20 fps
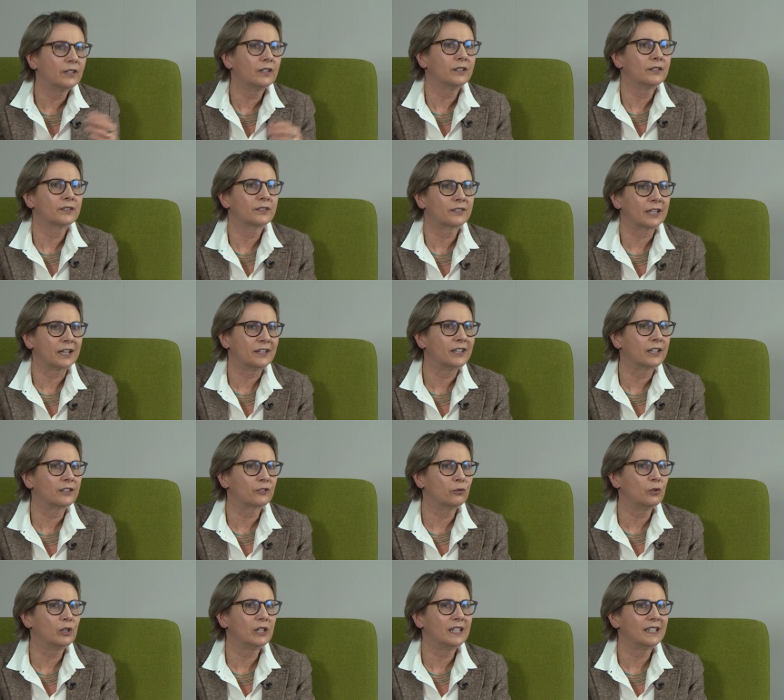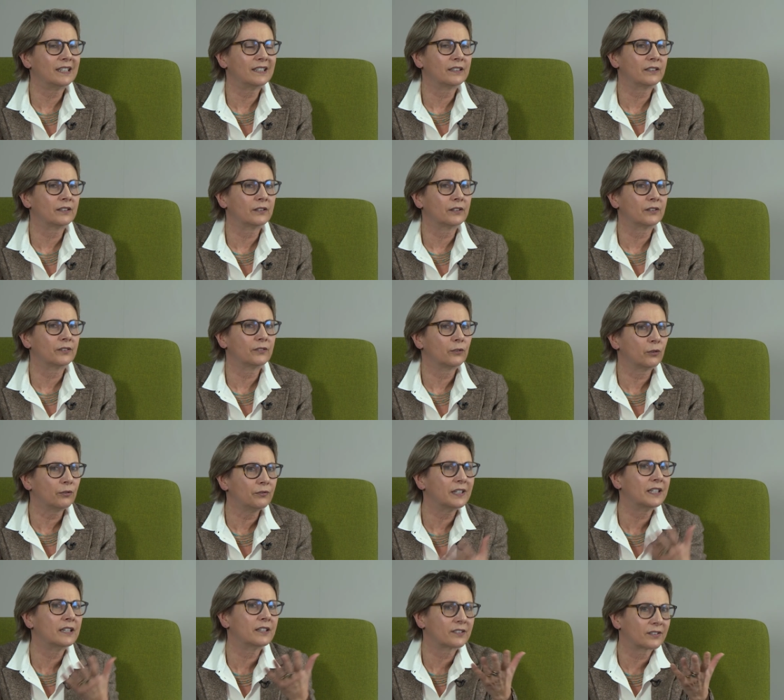ist dann natürlich, äh, no, ne,
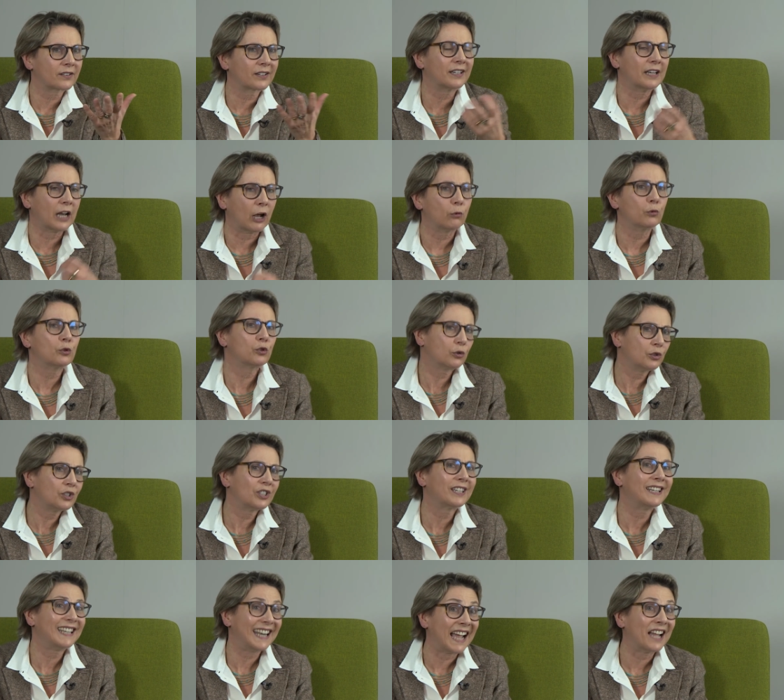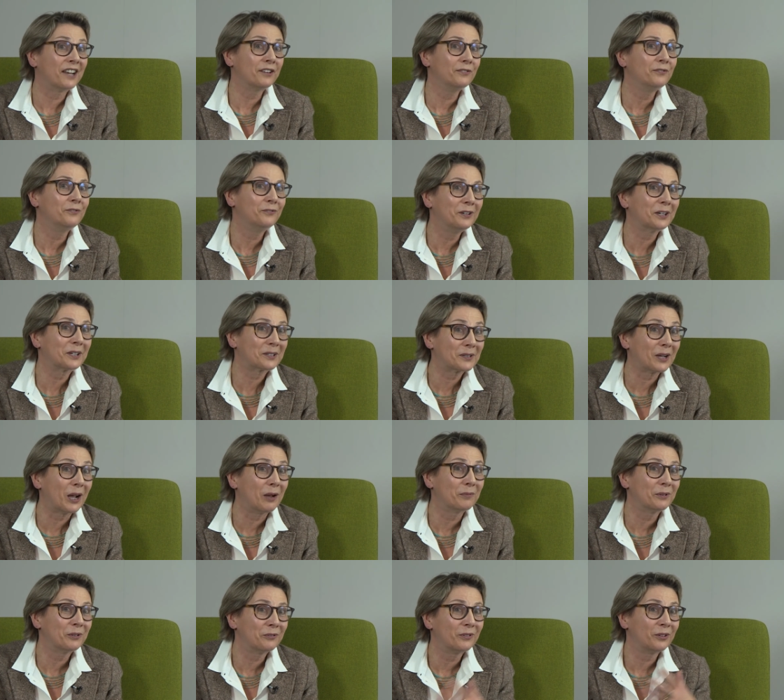wenn das genau solche
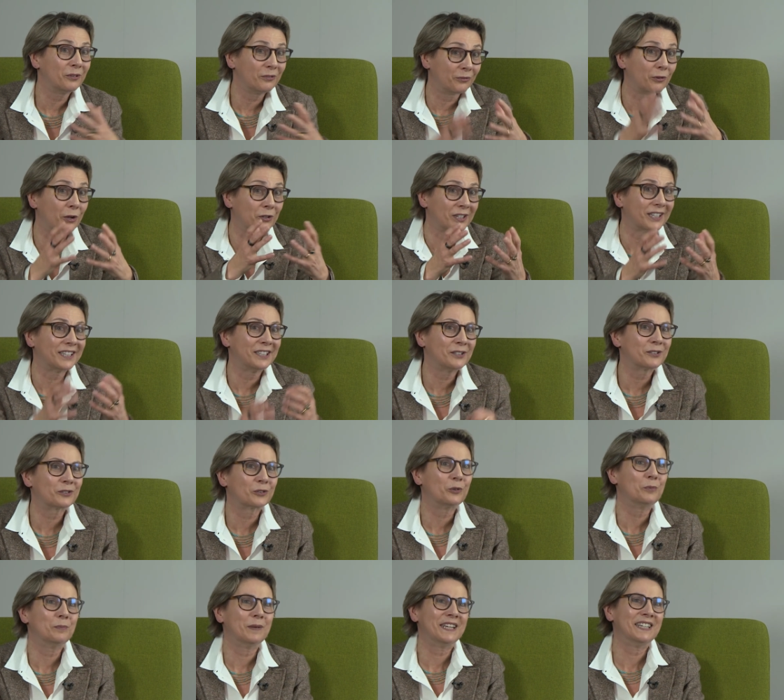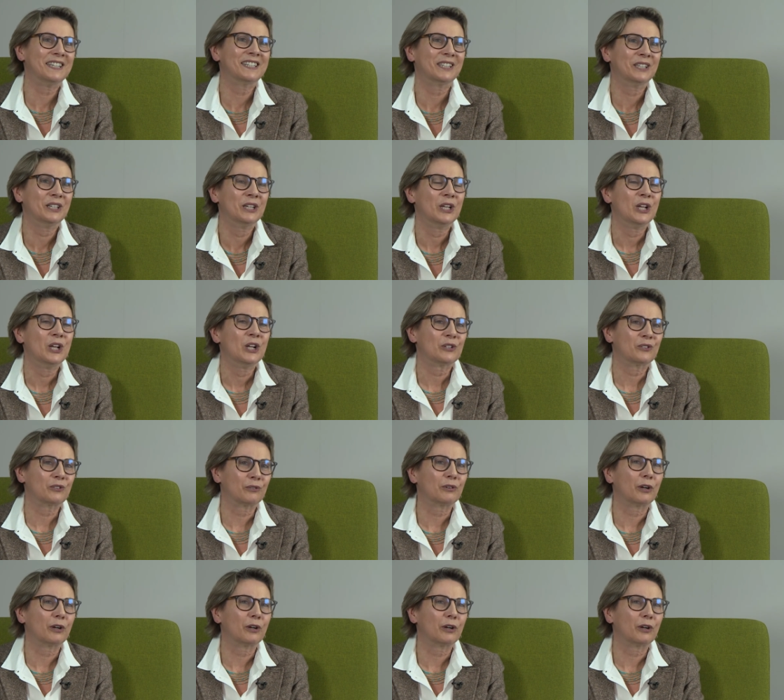lernwirksame äh, Förderinstrumente zur